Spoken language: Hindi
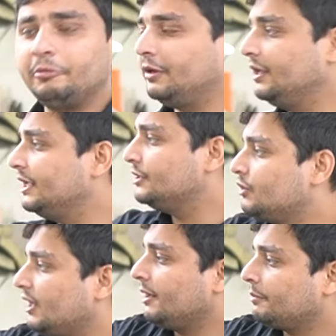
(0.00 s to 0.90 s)
में भी ये
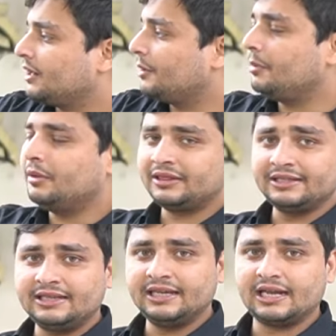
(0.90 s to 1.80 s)
जो है ना आपका कभी भी
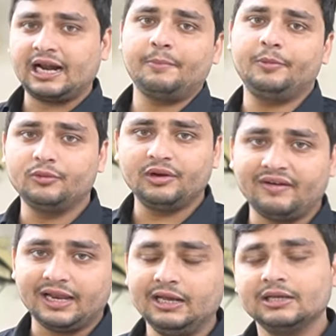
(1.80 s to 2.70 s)
इतनी जल्दी ख़राब नहीं होने
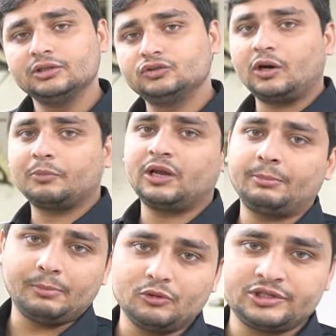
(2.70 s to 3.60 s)
वाला जो आपको यहाँ
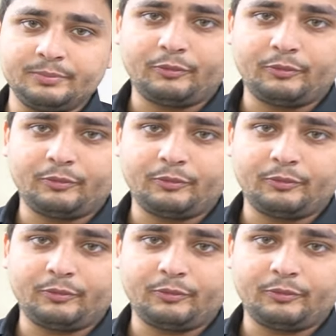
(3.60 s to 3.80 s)
पे मोस्ट